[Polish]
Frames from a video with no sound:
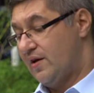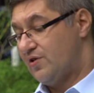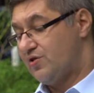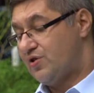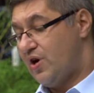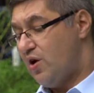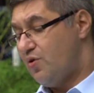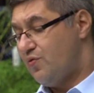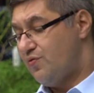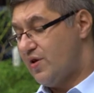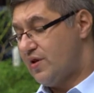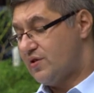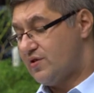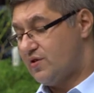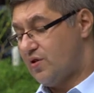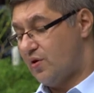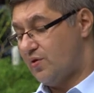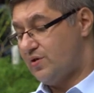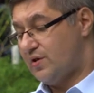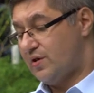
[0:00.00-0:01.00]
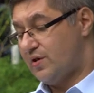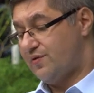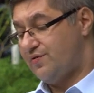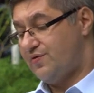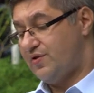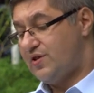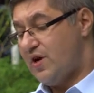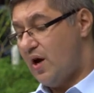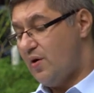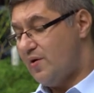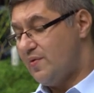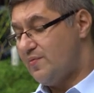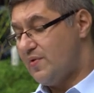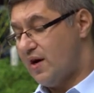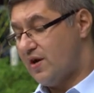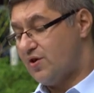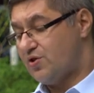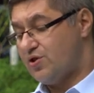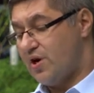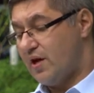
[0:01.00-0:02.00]
Rzekł więc do nich, widziałem
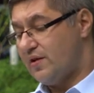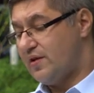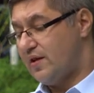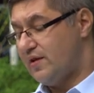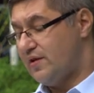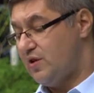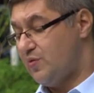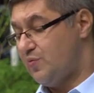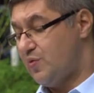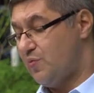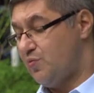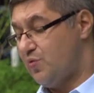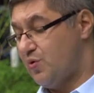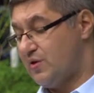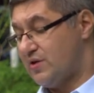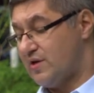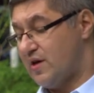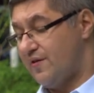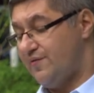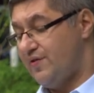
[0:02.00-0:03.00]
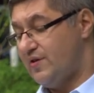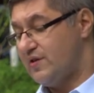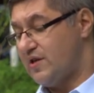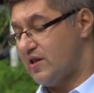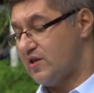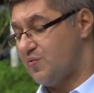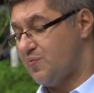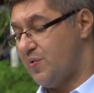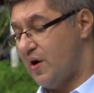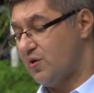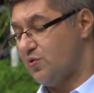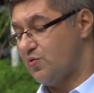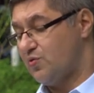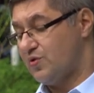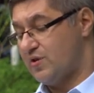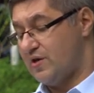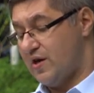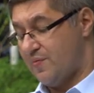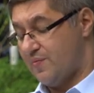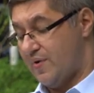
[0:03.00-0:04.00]
jak szatan niby błyskawica spadł
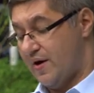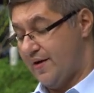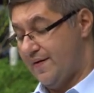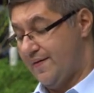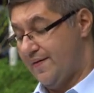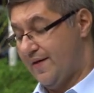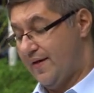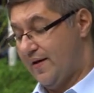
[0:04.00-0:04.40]
z nieba.